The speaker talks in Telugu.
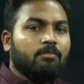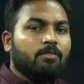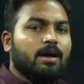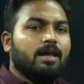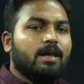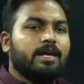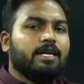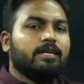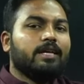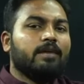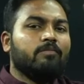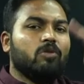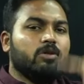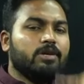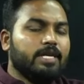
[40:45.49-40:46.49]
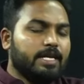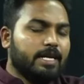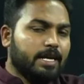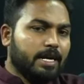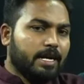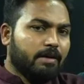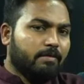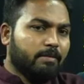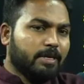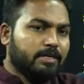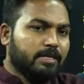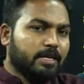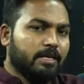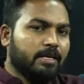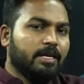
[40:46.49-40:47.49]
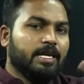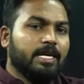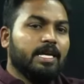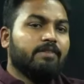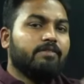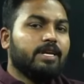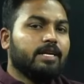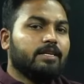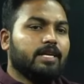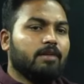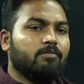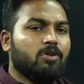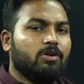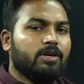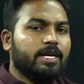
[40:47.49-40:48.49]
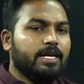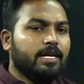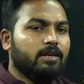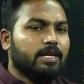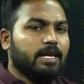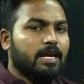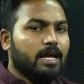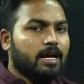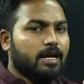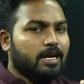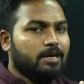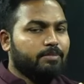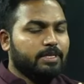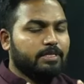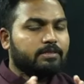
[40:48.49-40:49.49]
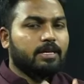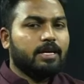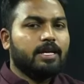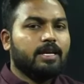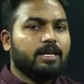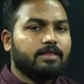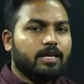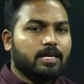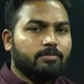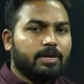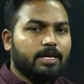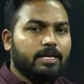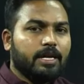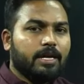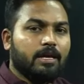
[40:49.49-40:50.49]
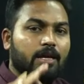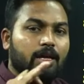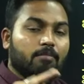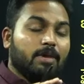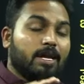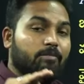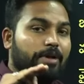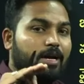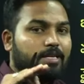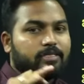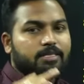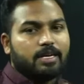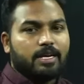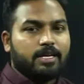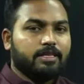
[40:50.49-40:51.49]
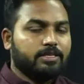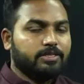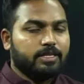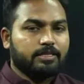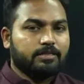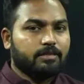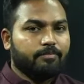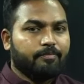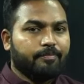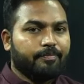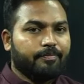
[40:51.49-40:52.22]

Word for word: మార్నింగ్ టైంలో నీడలు ఎలా పడతాయి ఈవినింగ్ టైంలో నీడలు ఎలా కనిపిస్తాయి అనే దాన్ని బట్టి మనం ఆన్సర్ అనేది చేస్తాం